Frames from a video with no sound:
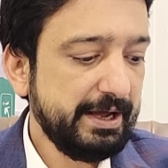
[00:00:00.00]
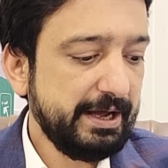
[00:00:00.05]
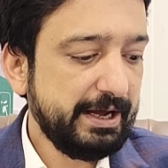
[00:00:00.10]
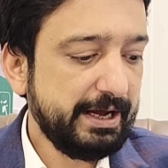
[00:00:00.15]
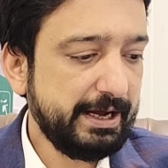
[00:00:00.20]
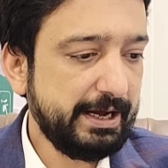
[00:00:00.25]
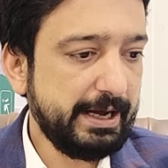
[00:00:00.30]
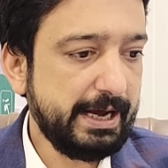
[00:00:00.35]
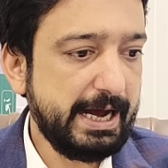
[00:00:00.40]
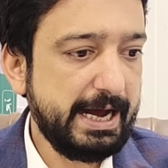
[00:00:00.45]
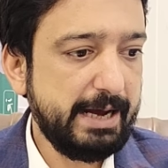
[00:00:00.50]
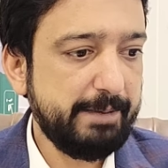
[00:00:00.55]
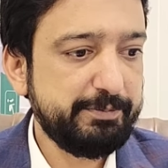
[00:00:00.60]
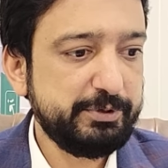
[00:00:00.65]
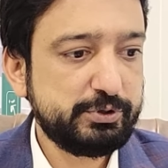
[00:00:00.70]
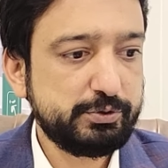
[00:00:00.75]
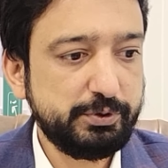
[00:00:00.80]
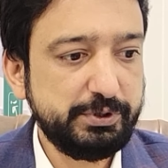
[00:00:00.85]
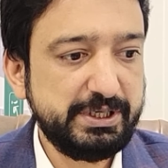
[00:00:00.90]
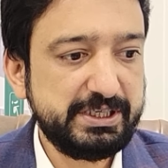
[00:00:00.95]
आप
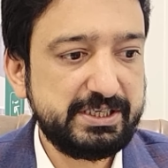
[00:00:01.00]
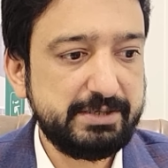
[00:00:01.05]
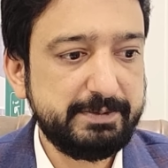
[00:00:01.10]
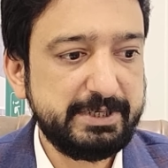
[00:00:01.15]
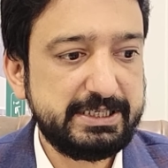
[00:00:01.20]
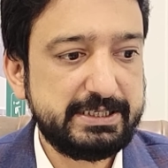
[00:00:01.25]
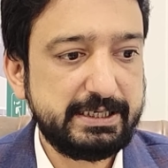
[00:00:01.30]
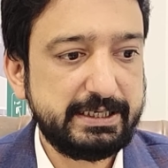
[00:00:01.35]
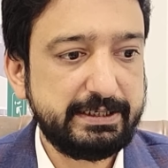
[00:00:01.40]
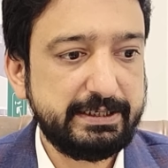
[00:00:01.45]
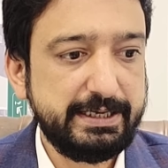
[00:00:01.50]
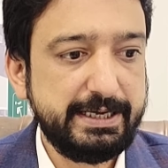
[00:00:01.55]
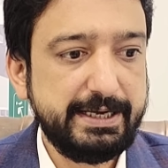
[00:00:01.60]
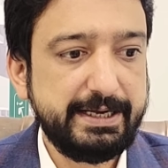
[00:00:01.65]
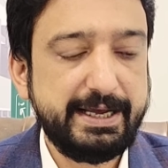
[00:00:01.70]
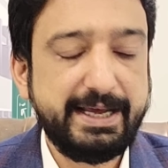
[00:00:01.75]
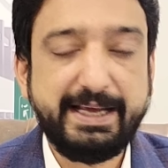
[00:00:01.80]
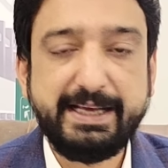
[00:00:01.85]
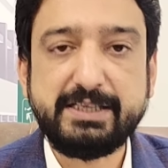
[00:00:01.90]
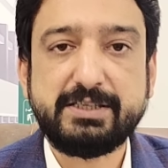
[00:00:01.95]
इसको ये समझ सकते हैं
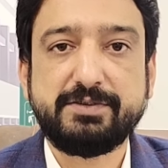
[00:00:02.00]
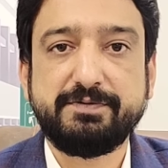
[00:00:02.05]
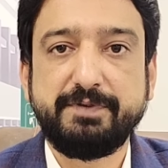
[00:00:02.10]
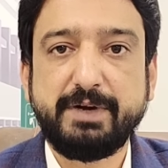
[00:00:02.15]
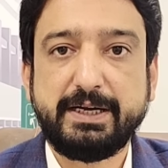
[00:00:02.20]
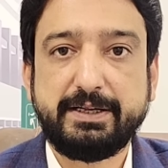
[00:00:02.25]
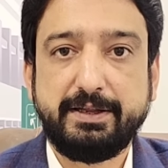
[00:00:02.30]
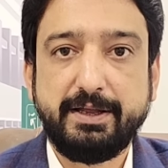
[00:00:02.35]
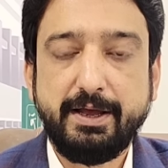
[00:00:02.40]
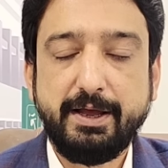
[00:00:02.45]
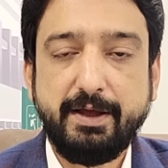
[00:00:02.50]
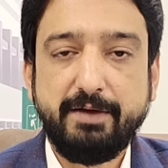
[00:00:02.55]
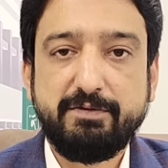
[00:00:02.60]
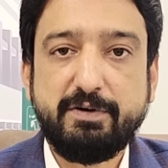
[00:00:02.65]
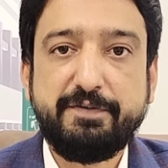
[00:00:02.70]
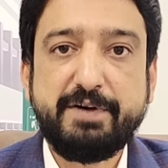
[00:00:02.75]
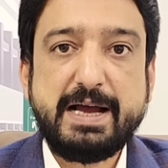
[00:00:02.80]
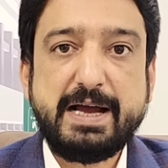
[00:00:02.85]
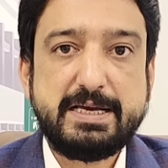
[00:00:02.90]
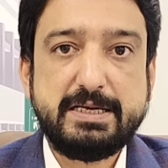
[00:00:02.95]
कि इस वक्त
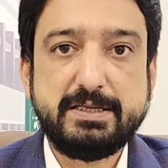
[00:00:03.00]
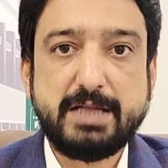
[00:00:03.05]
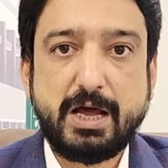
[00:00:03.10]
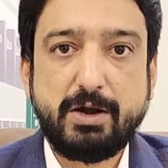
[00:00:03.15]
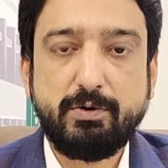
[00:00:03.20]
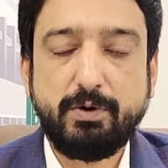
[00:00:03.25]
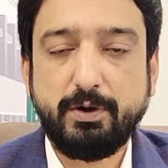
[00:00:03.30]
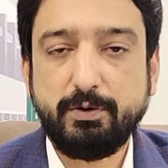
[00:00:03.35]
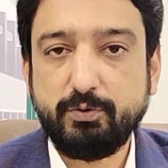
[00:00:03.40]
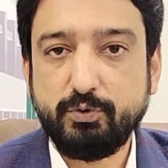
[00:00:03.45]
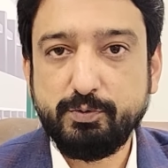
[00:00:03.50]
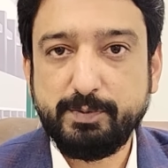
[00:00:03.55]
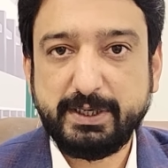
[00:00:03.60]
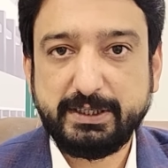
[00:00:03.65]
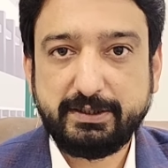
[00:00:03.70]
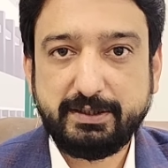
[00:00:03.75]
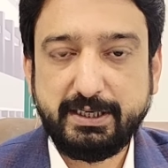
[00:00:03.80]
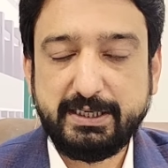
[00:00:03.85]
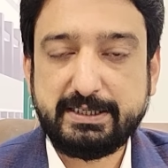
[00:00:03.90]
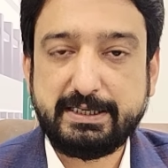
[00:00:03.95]
वफाकी
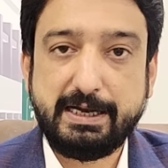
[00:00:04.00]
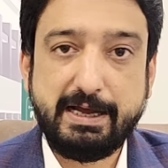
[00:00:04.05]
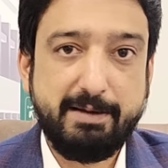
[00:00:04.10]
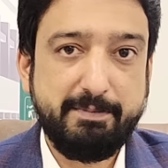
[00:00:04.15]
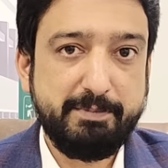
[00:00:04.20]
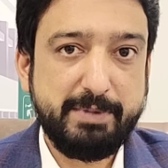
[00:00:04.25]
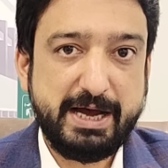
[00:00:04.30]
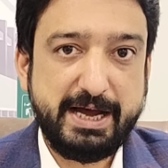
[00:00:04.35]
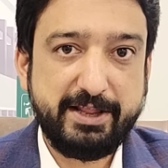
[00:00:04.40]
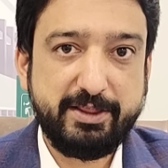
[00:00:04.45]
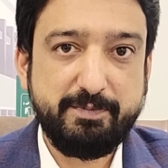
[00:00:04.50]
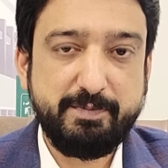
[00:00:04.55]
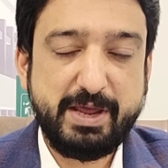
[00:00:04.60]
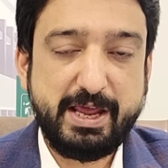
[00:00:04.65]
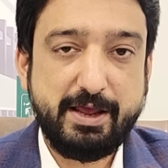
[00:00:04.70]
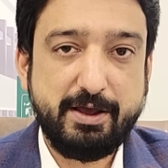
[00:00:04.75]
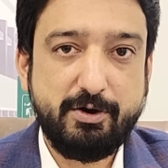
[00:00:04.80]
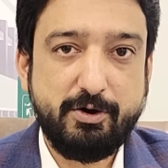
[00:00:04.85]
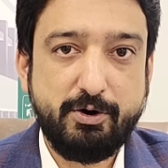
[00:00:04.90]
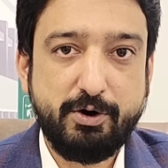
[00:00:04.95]
दारकूमत इस्लामाबाद
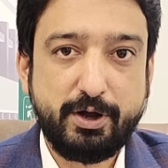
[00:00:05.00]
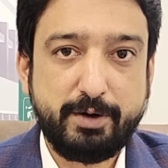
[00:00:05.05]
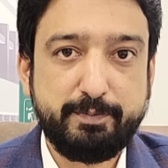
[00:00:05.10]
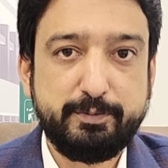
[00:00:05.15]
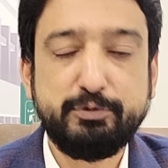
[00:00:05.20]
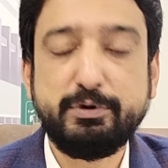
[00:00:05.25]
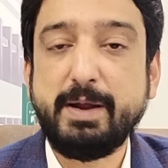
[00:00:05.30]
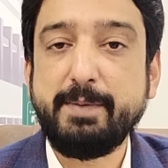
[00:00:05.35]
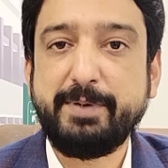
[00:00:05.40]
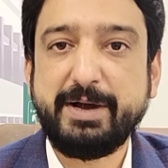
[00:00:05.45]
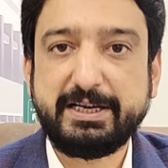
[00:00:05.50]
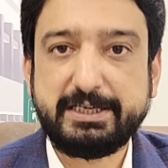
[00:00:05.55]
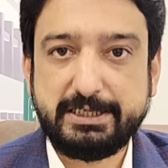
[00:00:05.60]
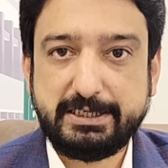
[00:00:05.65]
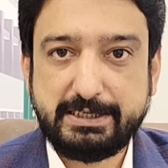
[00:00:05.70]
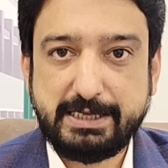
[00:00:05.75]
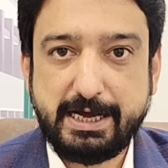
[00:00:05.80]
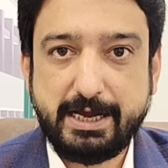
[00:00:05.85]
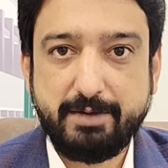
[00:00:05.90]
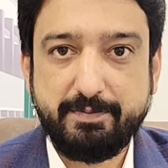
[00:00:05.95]
में और पूरे
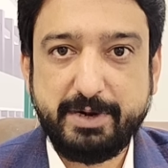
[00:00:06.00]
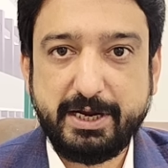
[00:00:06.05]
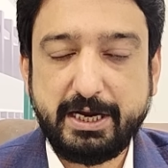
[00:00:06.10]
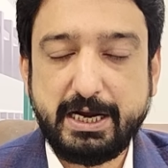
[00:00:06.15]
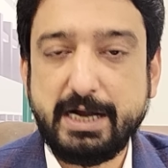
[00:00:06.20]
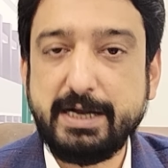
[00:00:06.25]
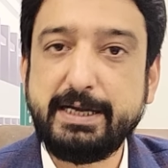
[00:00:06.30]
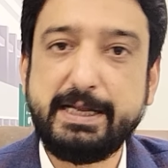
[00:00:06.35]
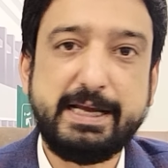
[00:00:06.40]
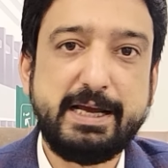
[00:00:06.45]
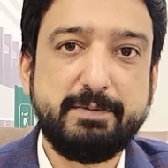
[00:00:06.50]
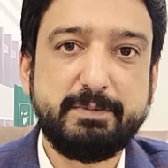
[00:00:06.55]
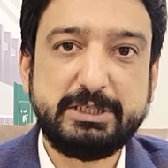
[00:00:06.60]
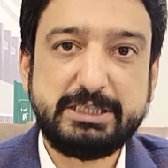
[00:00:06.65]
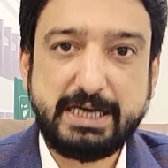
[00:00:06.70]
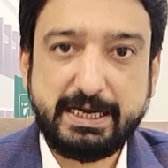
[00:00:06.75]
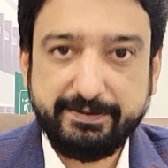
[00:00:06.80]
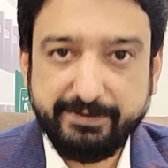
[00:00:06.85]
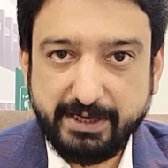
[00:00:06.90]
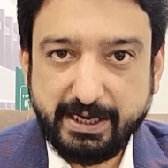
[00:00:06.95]
पाकिस्तान में घंटियाँ
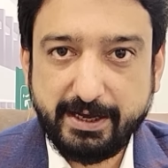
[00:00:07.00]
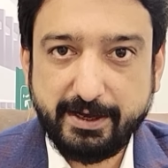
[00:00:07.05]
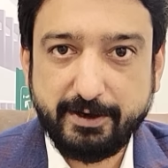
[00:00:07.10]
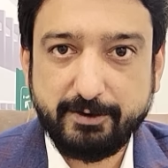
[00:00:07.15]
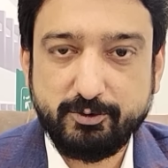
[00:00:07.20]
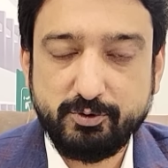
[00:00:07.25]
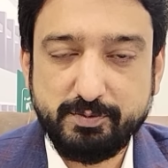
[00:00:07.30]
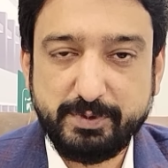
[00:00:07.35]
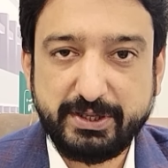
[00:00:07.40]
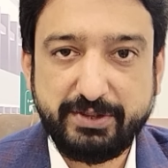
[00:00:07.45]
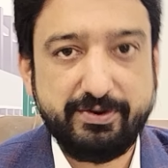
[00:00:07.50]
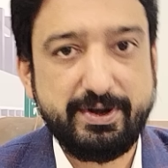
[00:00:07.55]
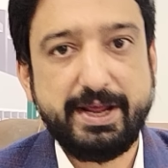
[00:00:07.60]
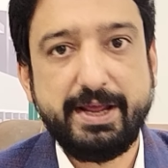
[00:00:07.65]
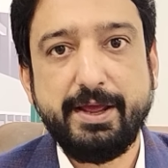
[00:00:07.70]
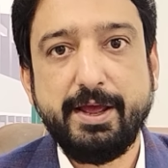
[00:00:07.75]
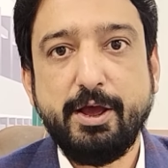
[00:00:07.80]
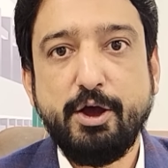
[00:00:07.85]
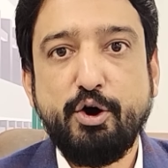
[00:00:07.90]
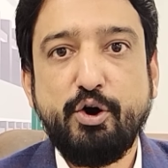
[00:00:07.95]
बजा दी हैं हुकूमत ने
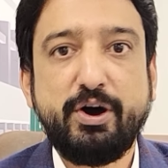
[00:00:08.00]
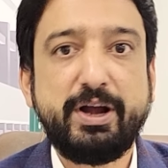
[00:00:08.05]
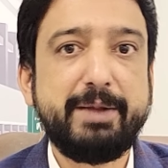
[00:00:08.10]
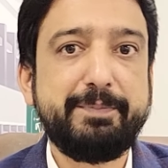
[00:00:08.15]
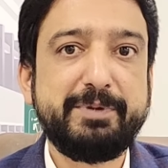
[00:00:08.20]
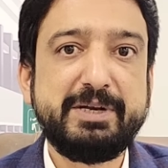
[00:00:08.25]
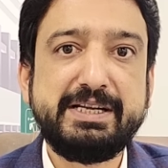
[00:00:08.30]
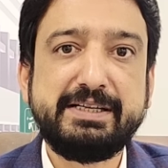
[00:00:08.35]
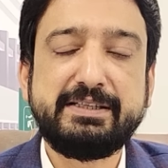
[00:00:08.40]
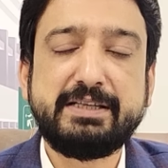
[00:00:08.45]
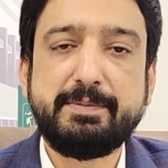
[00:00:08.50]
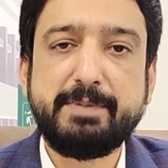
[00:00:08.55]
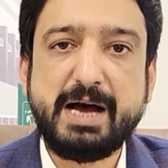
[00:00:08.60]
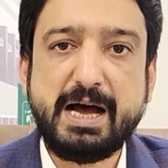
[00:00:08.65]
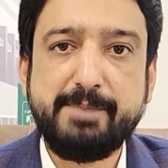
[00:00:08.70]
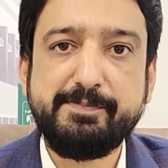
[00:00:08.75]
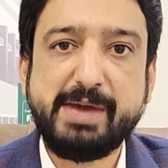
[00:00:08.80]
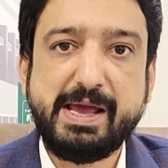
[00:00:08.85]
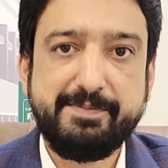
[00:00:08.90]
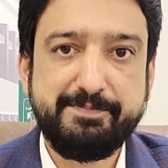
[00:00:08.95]
और अपने
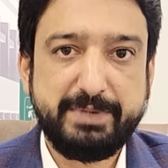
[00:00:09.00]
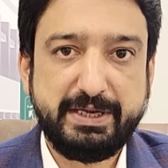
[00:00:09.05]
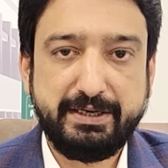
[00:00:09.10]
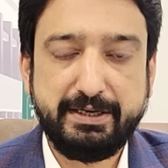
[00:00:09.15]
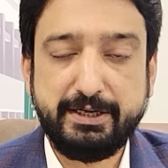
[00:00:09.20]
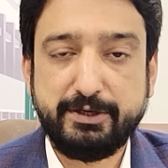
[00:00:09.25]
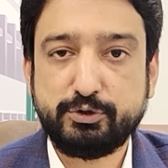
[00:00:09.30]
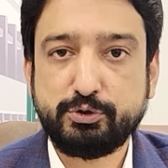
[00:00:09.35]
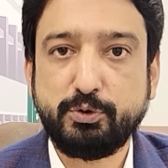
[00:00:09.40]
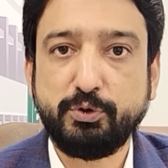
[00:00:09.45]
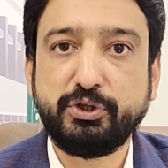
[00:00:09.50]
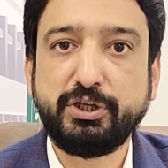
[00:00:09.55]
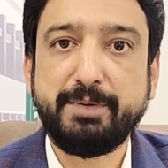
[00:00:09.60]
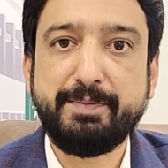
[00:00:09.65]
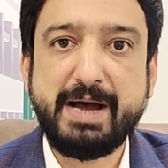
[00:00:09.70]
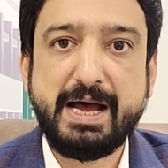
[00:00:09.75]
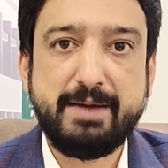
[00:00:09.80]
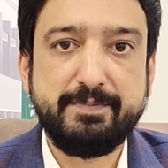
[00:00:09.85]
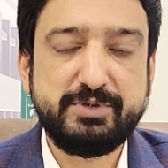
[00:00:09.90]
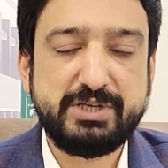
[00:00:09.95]
तमाम एम एन एज़ को
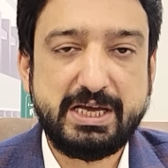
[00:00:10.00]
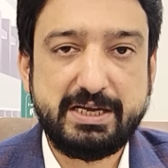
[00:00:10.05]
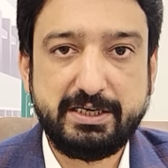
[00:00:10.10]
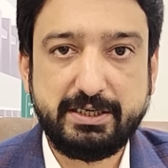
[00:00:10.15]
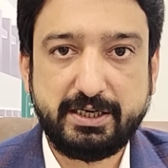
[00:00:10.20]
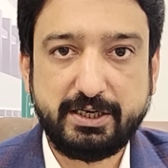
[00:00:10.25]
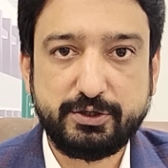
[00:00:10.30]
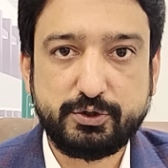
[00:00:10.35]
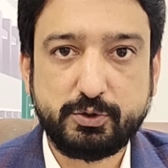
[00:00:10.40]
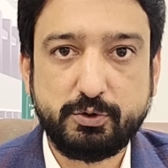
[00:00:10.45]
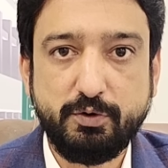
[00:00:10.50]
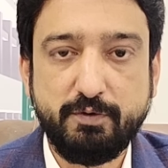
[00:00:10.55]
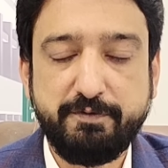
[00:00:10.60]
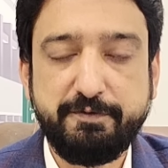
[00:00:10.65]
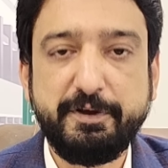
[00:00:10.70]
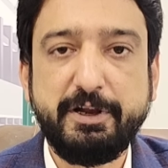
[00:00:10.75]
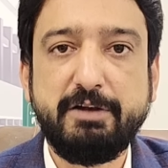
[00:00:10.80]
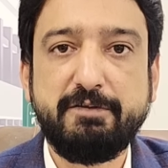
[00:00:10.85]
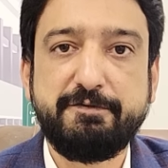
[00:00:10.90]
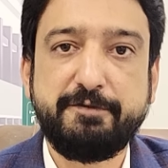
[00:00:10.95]
तमाम सैनिटर्स को
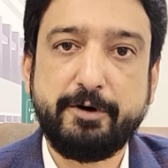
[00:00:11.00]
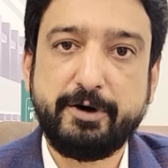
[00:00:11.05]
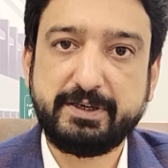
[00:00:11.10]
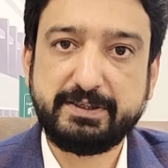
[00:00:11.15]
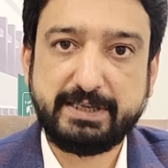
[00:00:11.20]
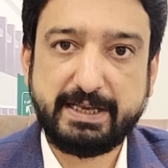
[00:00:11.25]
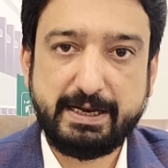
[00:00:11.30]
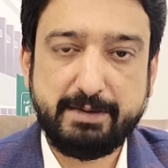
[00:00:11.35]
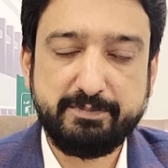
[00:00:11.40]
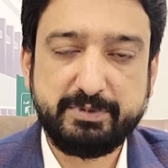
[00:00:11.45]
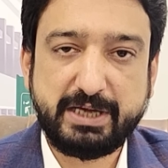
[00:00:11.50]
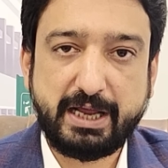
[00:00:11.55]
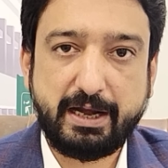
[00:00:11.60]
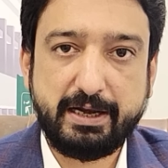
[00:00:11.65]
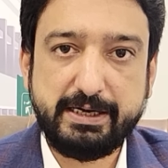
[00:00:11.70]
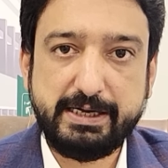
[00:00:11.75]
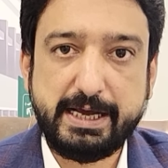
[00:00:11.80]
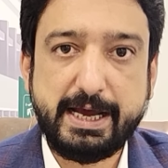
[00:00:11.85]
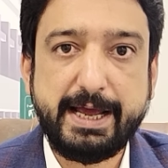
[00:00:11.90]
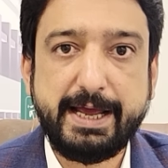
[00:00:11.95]
फिल फॉर तलब कर
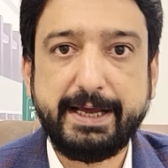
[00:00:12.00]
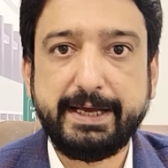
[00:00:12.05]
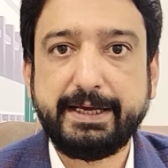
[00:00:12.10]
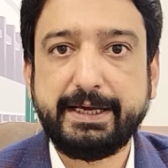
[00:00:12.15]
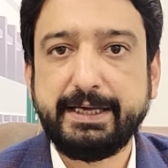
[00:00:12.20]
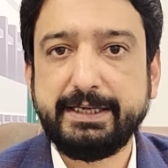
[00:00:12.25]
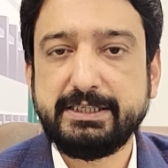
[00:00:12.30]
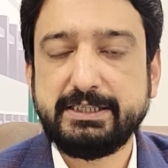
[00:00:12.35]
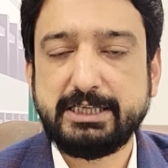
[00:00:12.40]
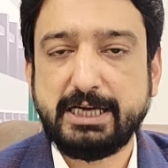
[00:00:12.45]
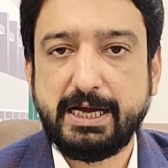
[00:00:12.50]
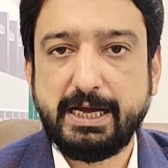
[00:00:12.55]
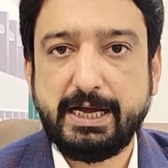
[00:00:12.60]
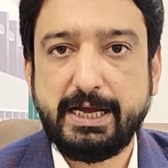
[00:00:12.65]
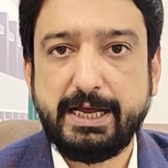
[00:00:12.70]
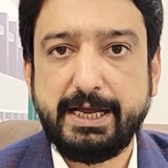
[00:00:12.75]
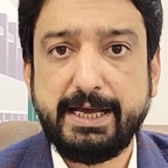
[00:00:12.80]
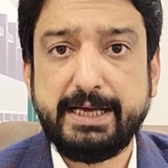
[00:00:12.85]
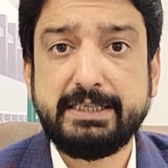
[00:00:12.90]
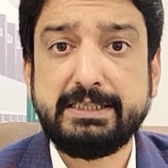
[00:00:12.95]
लिया है कि जहाँ
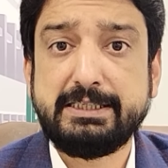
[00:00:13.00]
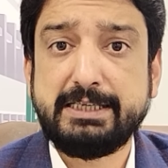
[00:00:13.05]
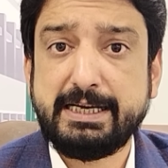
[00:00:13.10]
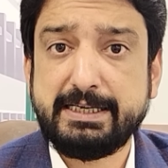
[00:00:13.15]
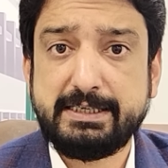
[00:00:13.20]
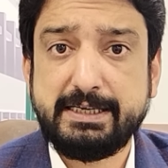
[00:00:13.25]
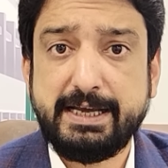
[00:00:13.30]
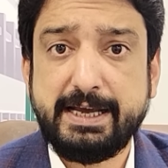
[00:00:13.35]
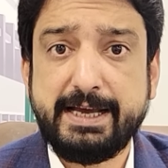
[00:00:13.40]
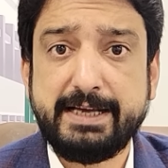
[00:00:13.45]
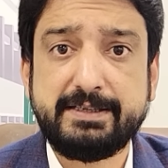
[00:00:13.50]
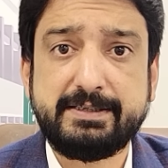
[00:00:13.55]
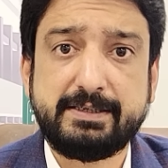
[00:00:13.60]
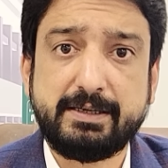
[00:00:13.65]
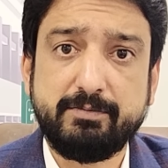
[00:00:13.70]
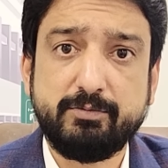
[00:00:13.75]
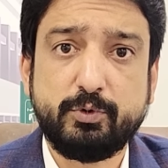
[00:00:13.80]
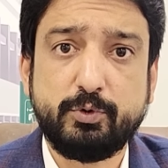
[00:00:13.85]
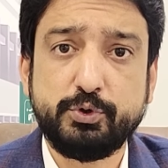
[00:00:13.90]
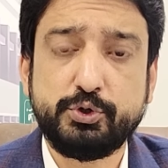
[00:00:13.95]
है जैसे है
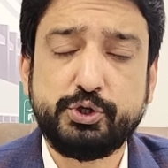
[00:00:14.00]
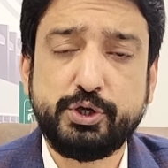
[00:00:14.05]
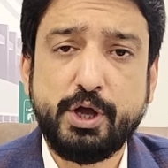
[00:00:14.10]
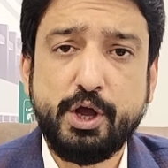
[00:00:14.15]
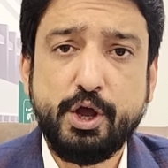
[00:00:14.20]
सब कुछ